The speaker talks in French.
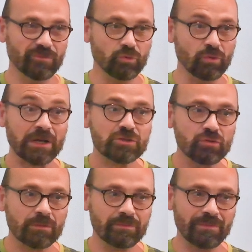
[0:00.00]
ou un
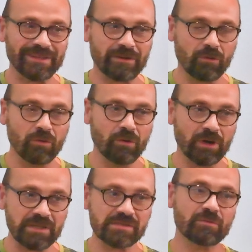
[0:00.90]
jour mettre au
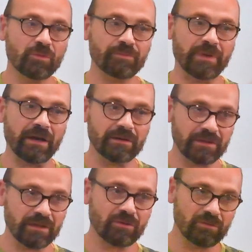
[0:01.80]
risque mon père
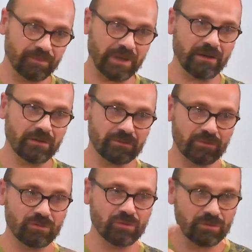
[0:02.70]
d'être le père
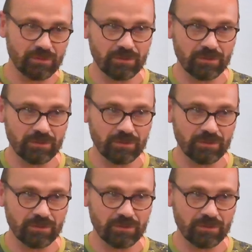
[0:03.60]
de.